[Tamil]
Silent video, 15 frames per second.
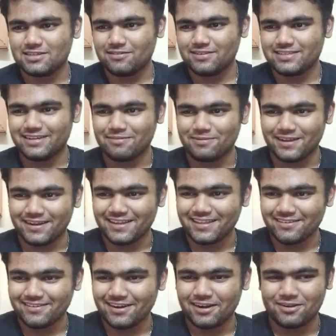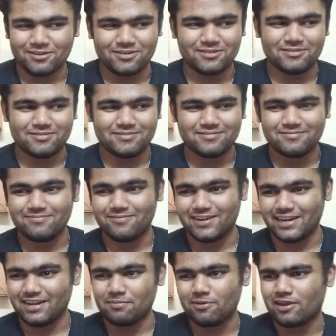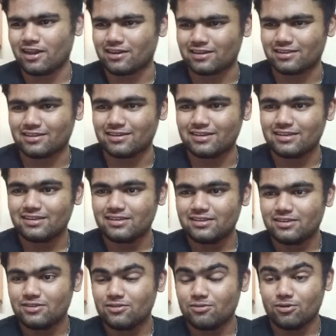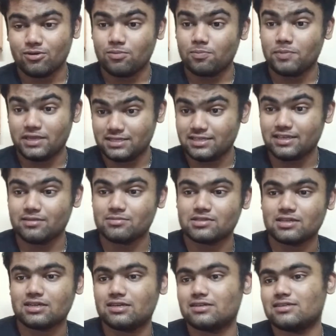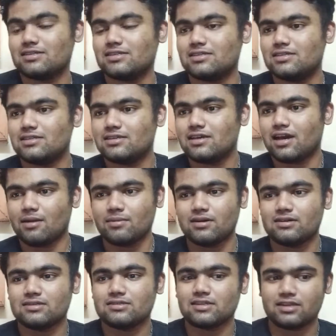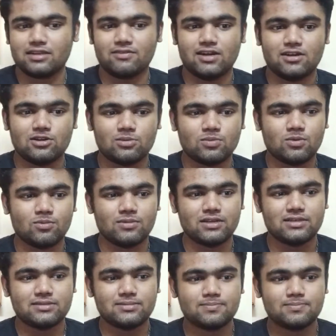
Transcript: சின்ன வயசில் அப்படி என்ன தான் விளாண்டோம் வெளியில் போய் விளாட்றதா ஓ பிசி கேம்ஸா ஆமாம் நிறைய விளாண்டுருப்போம்ல